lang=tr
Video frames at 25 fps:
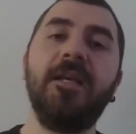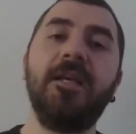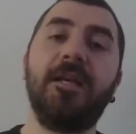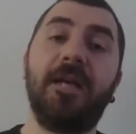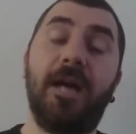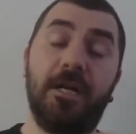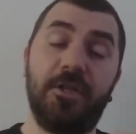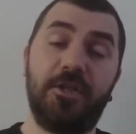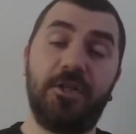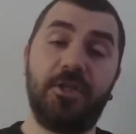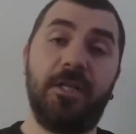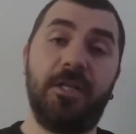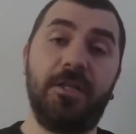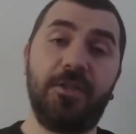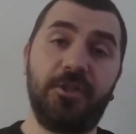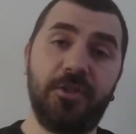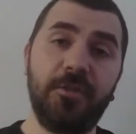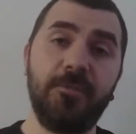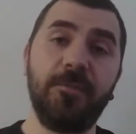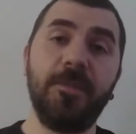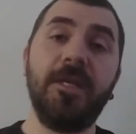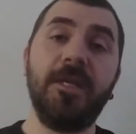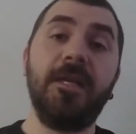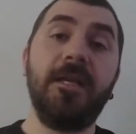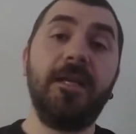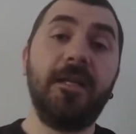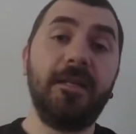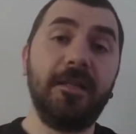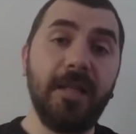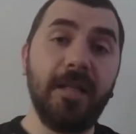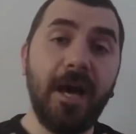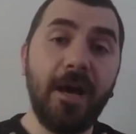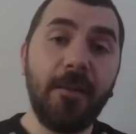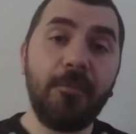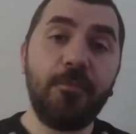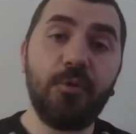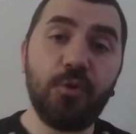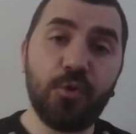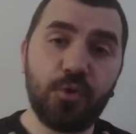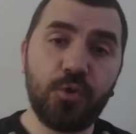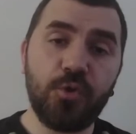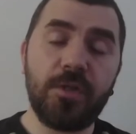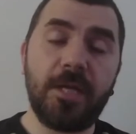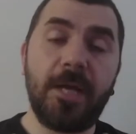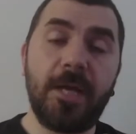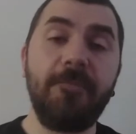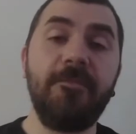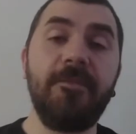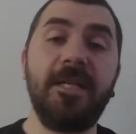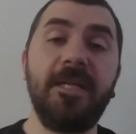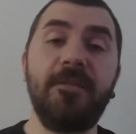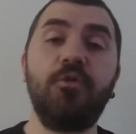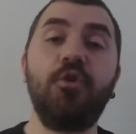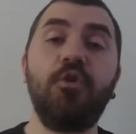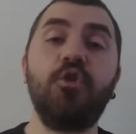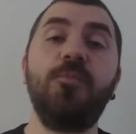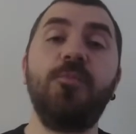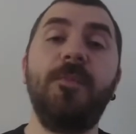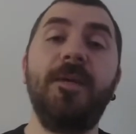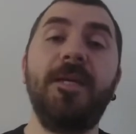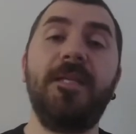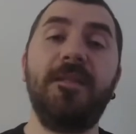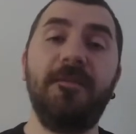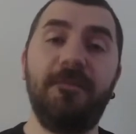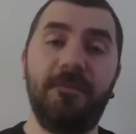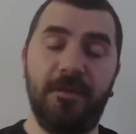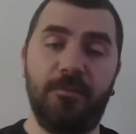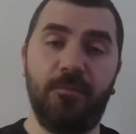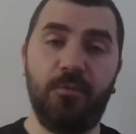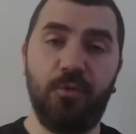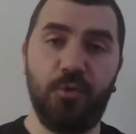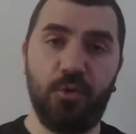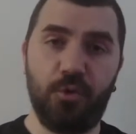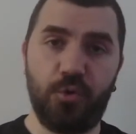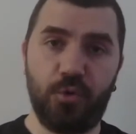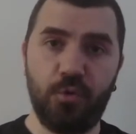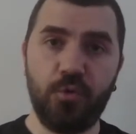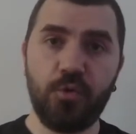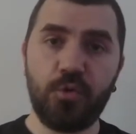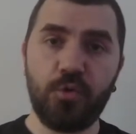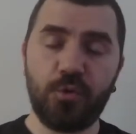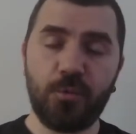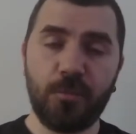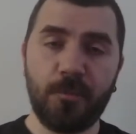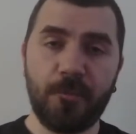karşılaştırıp ne yapıyorsunuz? Hem retrospektif yapıyorsunuz.